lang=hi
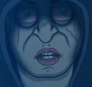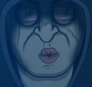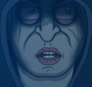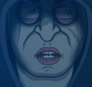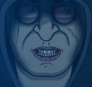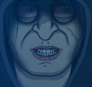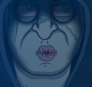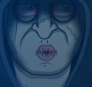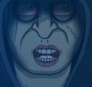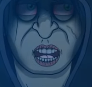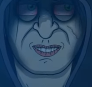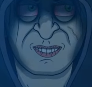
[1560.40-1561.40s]
ओह एक
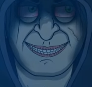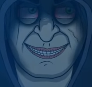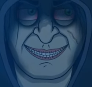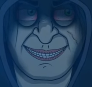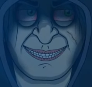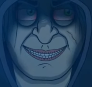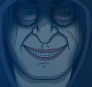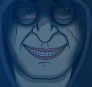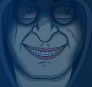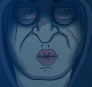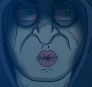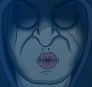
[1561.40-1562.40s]
आखिरी बात
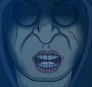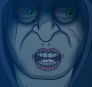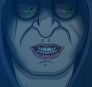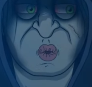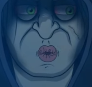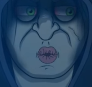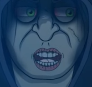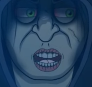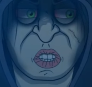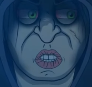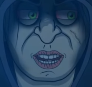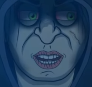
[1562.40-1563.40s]
तुम अपनी जॉब
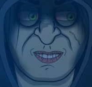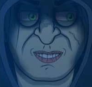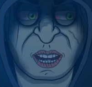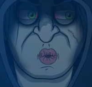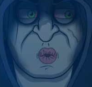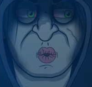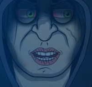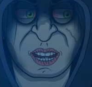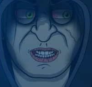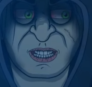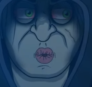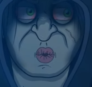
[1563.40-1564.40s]
हंटर की जो
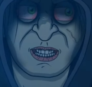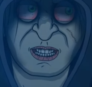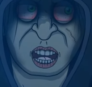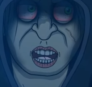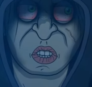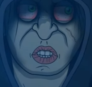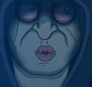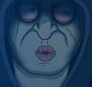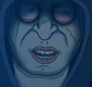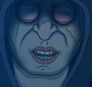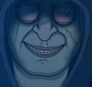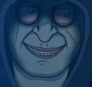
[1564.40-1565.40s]
इस नौकरी को
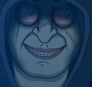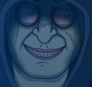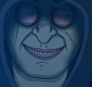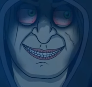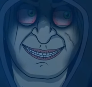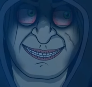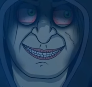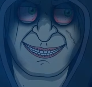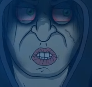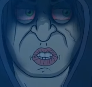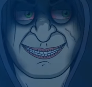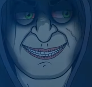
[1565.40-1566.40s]
कभी नहीं छोड़ सकते
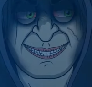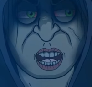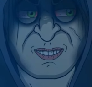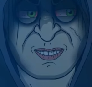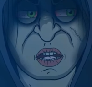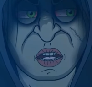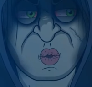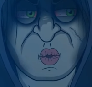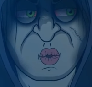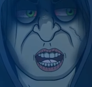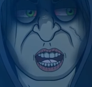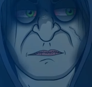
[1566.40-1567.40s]
हमारे
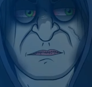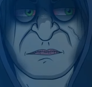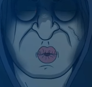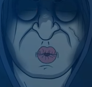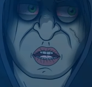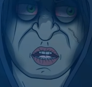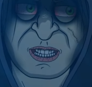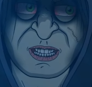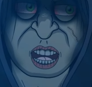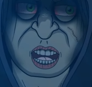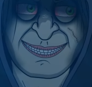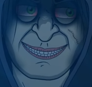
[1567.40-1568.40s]
दर्शक कुछ अलग ही हैं
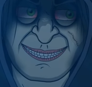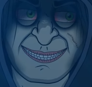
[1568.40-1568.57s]
और